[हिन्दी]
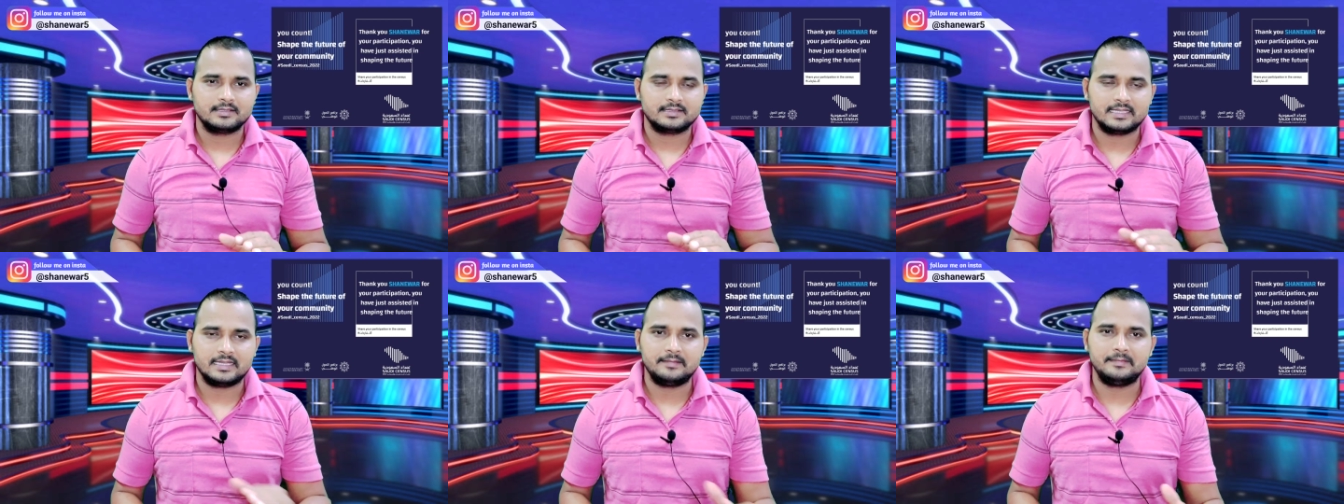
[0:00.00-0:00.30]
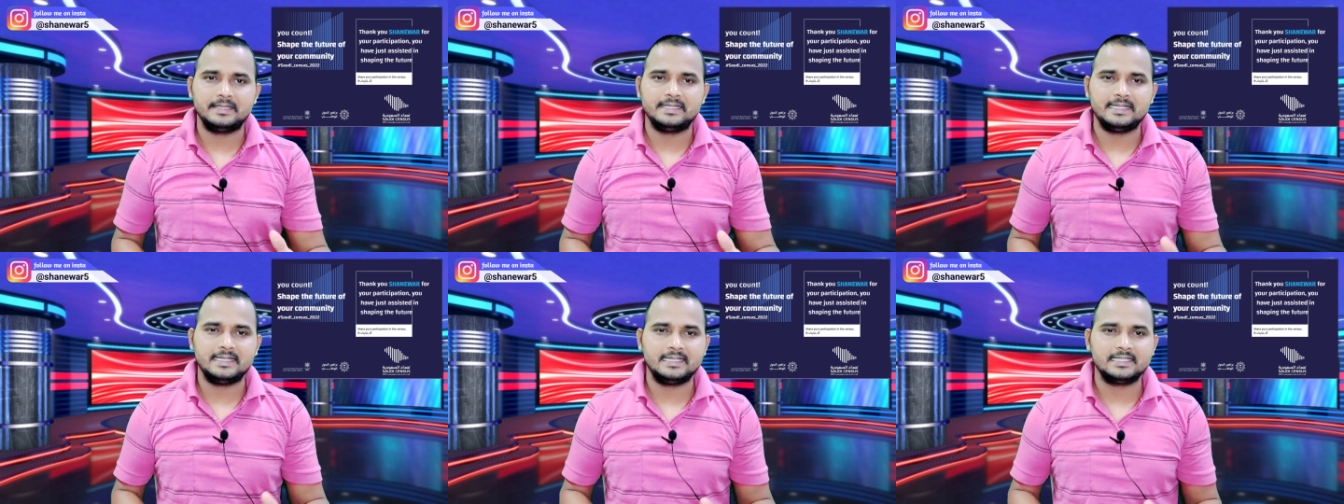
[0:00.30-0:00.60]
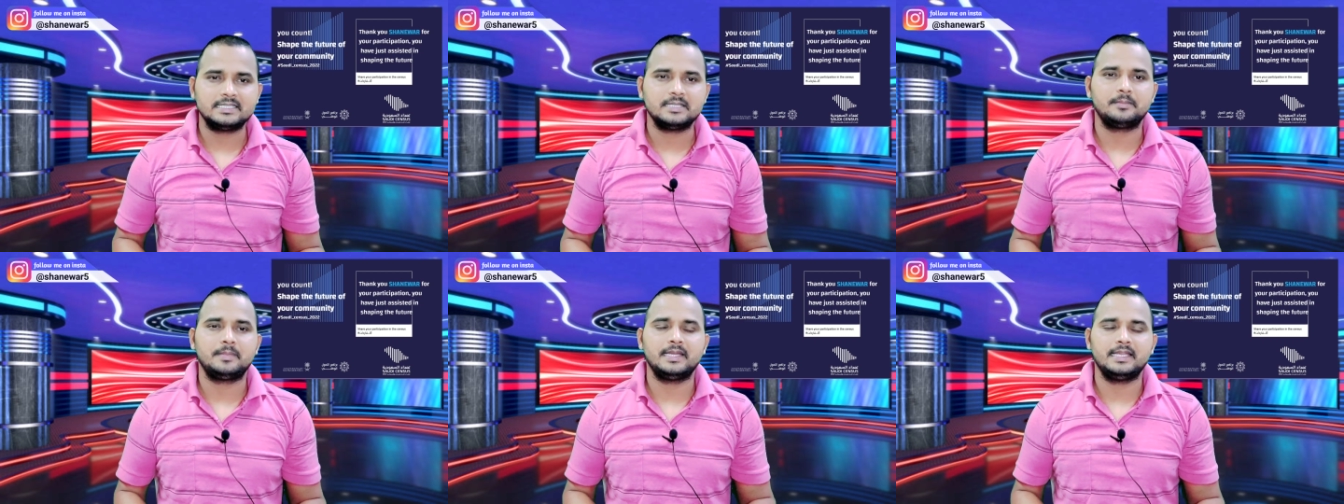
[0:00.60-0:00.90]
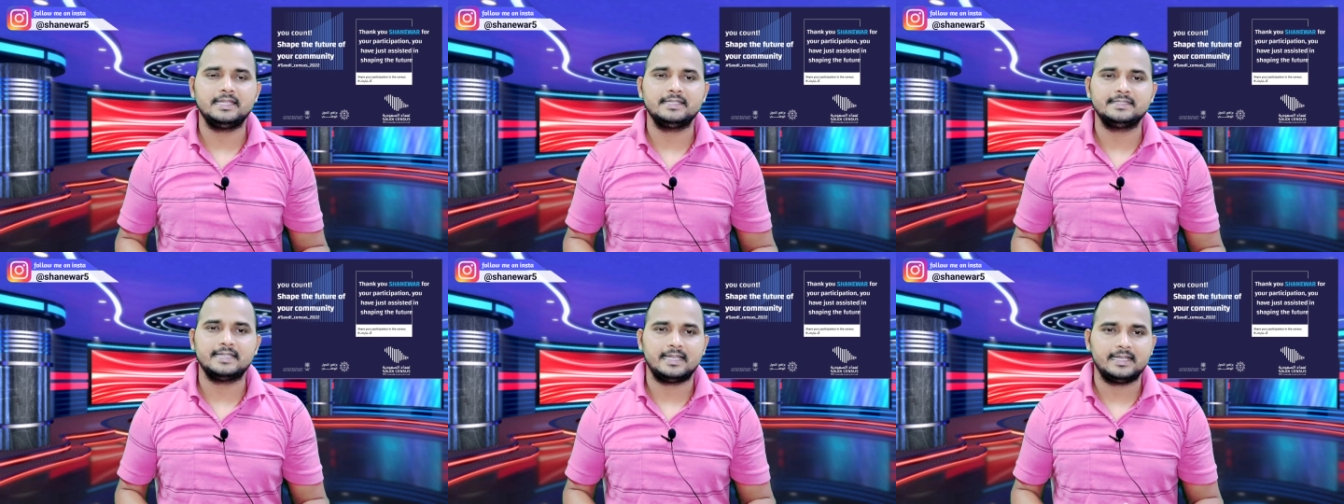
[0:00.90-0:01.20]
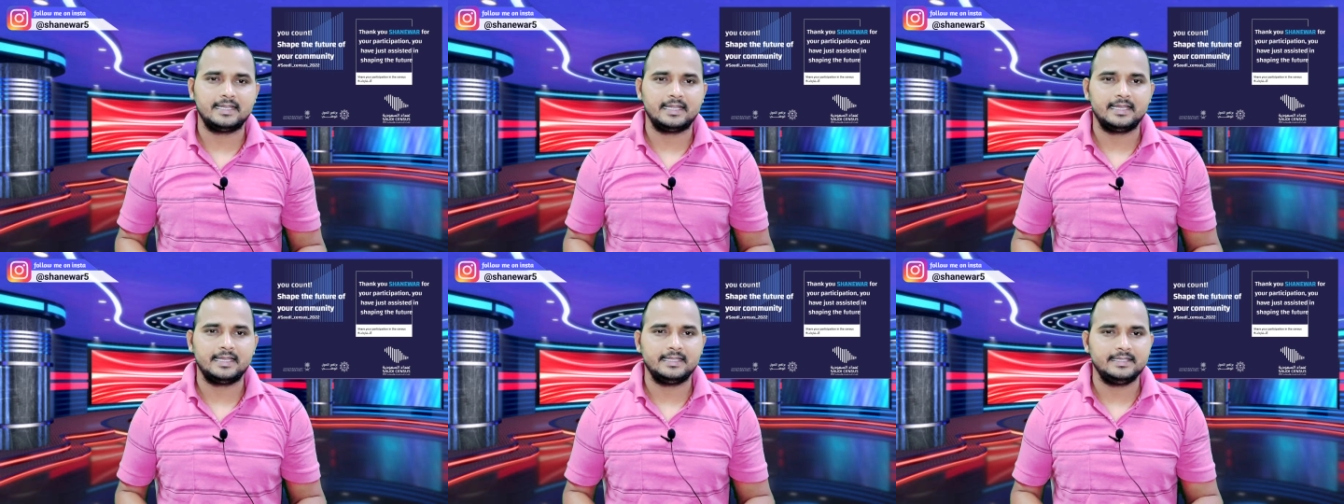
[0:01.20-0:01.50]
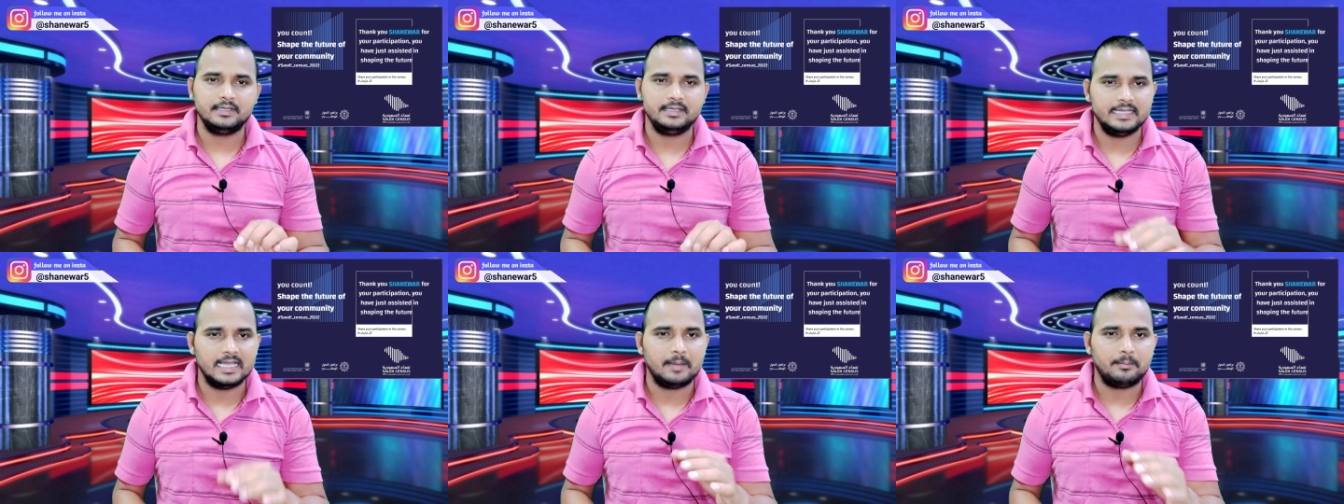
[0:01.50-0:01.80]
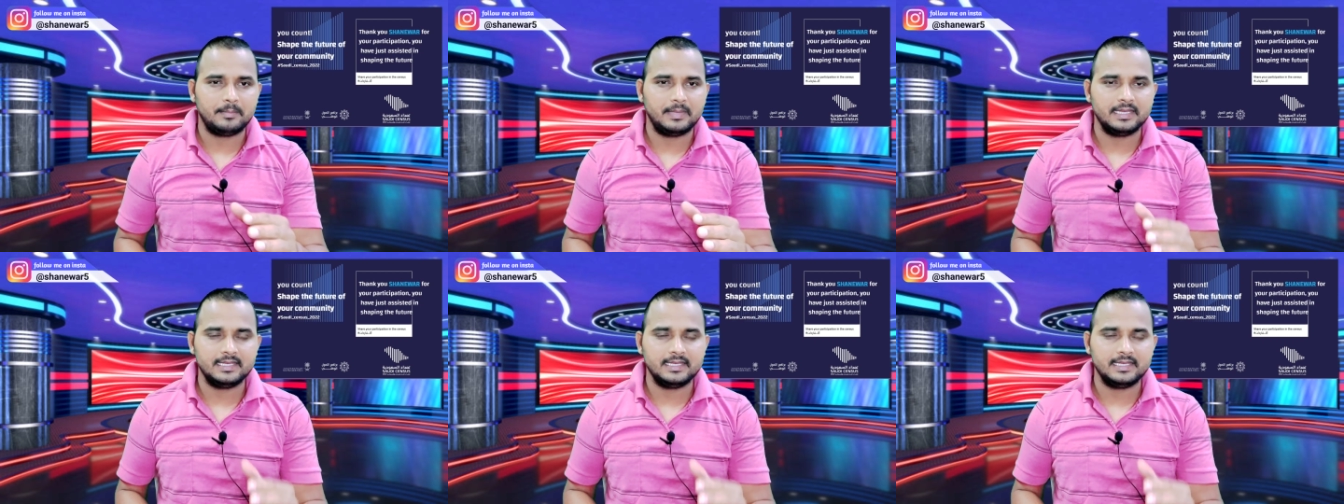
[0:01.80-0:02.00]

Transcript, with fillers: सर्वे देने से पहले जानना है ये आप